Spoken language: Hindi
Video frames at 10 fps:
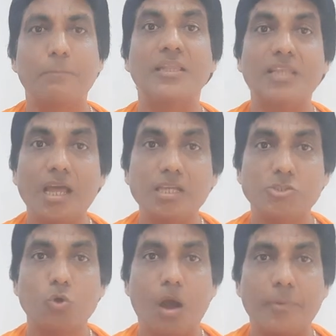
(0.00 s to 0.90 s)
15
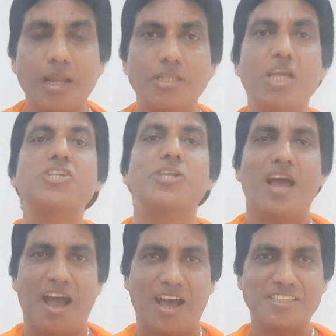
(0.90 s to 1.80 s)
अगस्त को हमारा देश
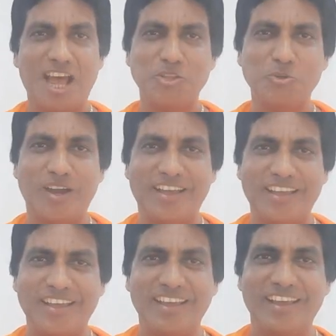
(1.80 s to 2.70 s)
आजाद हुआ
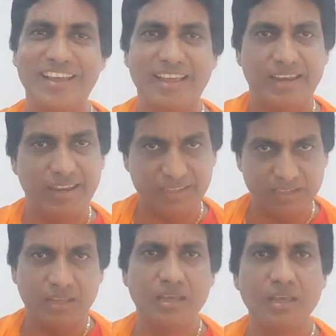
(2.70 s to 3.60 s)
है
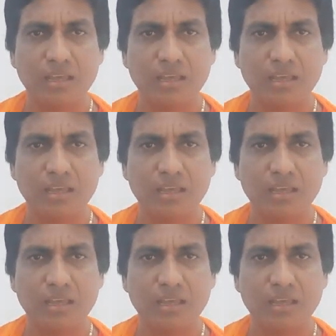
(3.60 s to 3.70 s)
लेकिन